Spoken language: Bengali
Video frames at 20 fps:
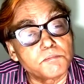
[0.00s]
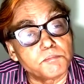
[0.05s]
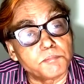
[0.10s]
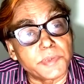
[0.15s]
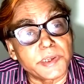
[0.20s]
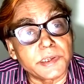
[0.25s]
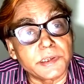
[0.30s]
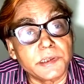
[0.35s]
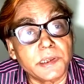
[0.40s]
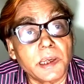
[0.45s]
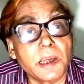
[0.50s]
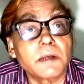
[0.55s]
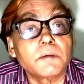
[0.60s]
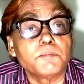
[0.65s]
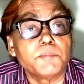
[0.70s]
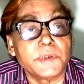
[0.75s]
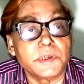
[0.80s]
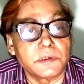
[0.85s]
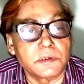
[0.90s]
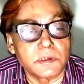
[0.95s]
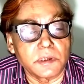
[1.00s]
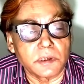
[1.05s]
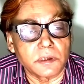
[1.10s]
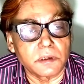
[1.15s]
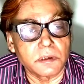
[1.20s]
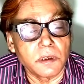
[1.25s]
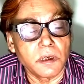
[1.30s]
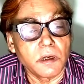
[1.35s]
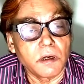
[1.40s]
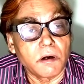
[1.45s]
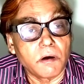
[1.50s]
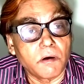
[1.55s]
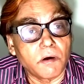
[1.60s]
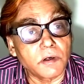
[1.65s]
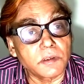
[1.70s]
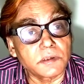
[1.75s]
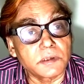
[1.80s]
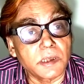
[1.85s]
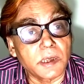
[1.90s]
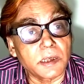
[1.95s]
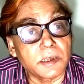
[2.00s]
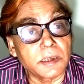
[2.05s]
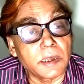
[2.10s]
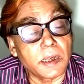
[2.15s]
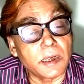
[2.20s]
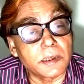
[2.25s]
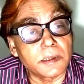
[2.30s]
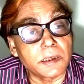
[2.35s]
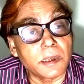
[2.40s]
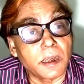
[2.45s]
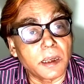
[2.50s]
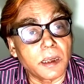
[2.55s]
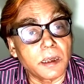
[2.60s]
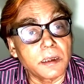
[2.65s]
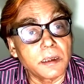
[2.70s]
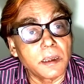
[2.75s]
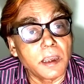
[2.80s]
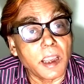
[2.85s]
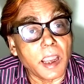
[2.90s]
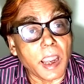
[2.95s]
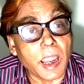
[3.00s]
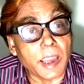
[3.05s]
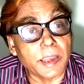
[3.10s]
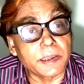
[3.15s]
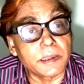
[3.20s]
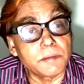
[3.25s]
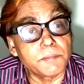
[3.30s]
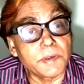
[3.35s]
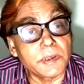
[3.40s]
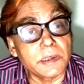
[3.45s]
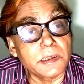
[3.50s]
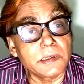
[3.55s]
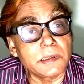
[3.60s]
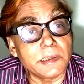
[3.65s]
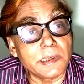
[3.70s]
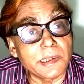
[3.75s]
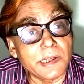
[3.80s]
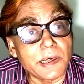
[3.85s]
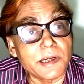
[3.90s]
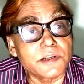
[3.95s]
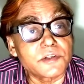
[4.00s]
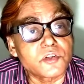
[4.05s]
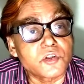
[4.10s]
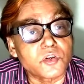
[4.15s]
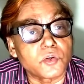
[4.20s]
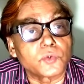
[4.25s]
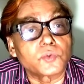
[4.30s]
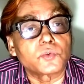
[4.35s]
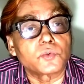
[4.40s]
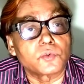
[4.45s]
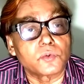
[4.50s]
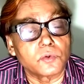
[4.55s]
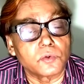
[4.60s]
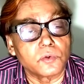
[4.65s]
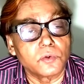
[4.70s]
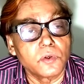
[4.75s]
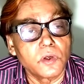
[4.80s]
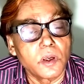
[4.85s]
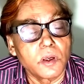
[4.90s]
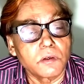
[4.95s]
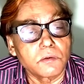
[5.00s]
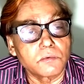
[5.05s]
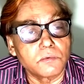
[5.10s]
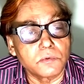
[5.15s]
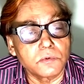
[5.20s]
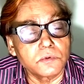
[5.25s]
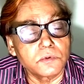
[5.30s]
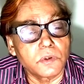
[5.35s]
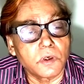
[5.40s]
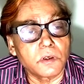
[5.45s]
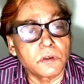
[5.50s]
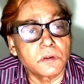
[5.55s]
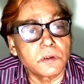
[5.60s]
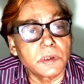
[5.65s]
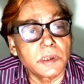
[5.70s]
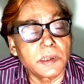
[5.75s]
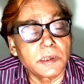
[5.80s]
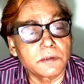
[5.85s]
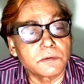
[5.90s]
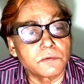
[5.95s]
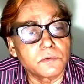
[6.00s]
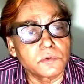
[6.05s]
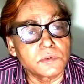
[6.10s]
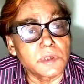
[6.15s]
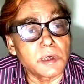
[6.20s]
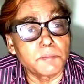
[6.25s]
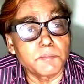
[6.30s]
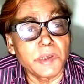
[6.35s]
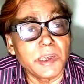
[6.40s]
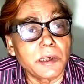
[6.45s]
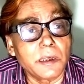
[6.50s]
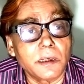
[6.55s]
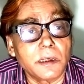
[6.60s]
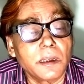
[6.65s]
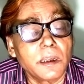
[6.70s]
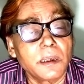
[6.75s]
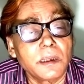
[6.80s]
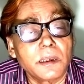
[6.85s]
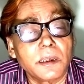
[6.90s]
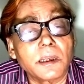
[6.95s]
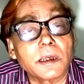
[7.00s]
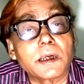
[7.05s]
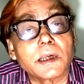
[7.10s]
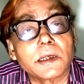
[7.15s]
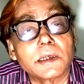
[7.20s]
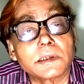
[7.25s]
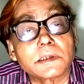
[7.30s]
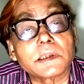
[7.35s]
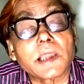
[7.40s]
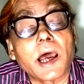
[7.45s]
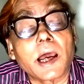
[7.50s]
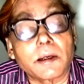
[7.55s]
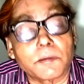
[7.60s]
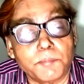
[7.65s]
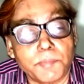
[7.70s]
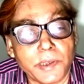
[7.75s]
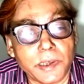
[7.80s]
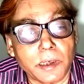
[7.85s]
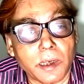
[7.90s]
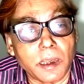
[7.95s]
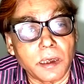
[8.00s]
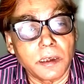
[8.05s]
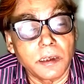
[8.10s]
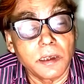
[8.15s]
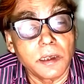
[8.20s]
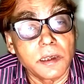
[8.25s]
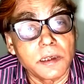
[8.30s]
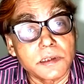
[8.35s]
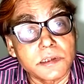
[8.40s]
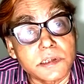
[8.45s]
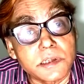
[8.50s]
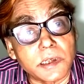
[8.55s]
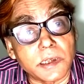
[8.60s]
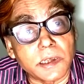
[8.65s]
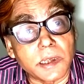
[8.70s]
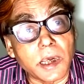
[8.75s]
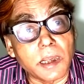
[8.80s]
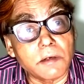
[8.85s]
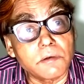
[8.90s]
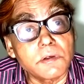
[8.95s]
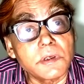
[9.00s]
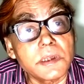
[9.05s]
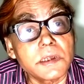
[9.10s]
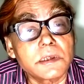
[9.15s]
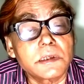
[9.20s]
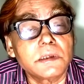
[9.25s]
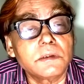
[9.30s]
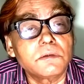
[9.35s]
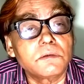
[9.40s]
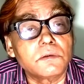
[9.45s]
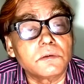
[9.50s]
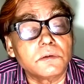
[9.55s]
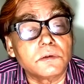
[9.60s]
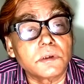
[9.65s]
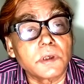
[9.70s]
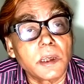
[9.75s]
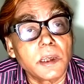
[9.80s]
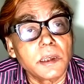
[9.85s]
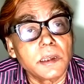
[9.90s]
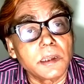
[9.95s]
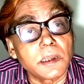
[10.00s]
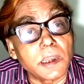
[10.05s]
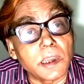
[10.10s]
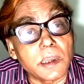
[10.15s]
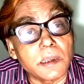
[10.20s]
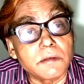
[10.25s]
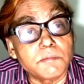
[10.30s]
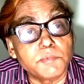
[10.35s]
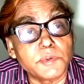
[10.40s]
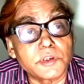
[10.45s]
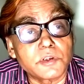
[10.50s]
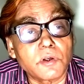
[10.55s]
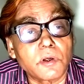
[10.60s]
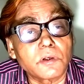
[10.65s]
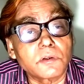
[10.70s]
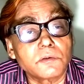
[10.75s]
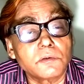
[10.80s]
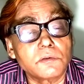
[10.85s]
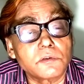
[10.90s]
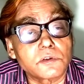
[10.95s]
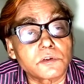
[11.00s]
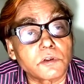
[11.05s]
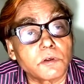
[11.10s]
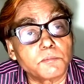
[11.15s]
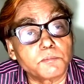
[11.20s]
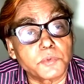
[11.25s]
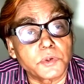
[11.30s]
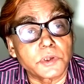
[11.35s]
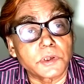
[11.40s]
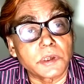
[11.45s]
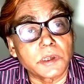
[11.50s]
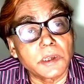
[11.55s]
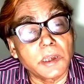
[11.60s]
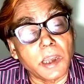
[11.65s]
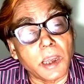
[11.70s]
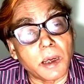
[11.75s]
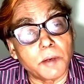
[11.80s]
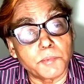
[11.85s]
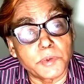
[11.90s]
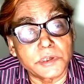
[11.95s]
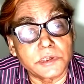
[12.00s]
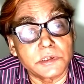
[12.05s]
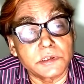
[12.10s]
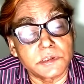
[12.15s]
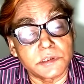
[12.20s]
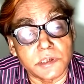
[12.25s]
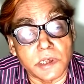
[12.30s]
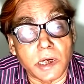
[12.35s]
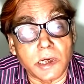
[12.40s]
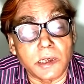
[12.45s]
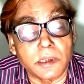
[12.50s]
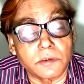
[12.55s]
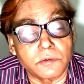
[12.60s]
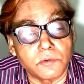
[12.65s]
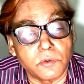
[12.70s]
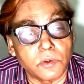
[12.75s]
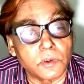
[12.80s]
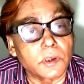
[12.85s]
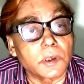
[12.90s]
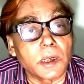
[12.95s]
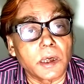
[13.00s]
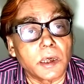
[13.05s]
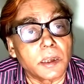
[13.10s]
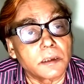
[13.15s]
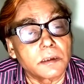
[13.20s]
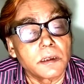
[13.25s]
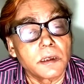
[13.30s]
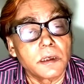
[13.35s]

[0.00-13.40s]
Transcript: বিজ্ঞান ভিত্তিক অর্থাৎ এটা একেবারে নিরেট সত্য কোনো ধরনের গোজামিল এখানে থাকবে না সে কারণেই কিন্তু এই বিষয়গুলো সম্পর্কে আমাদের জানা দরকার